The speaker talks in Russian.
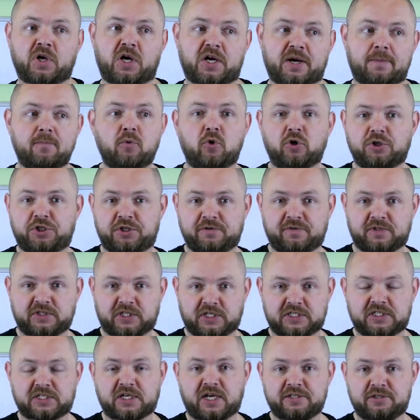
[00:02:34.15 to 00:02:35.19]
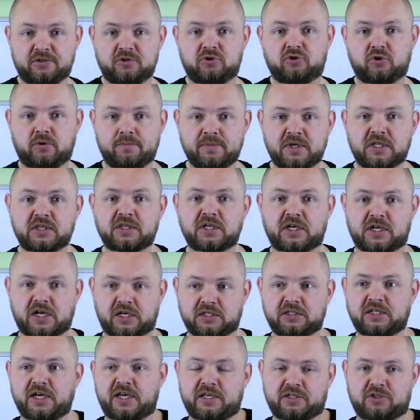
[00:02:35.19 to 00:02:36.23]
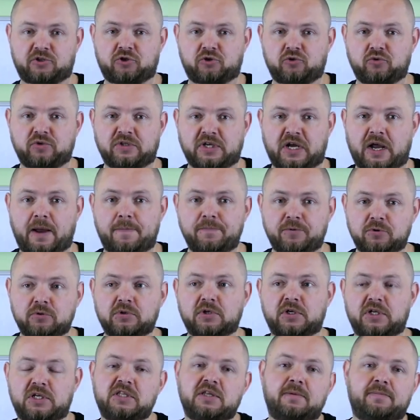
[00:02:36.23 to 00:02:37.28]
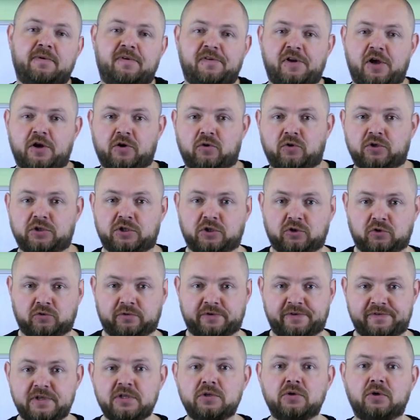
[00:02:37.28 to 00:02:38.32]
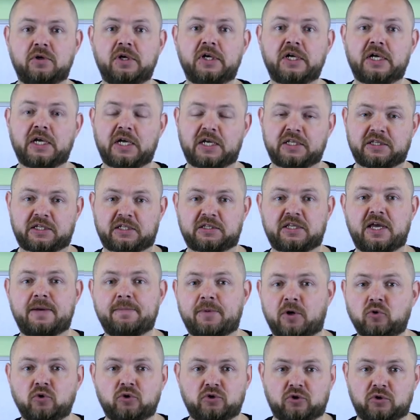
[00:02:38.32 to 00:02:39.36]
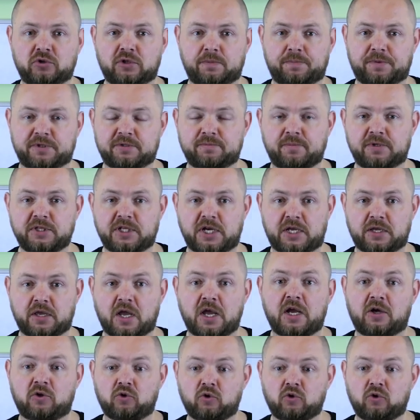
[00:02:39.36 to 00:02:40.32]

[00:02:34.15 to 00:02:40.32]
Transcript: рабочего, так сказать, инструмента, когда я сажусь за компьютер и добавляю какое-то новое видео, тогда я могу что-то посмотреть.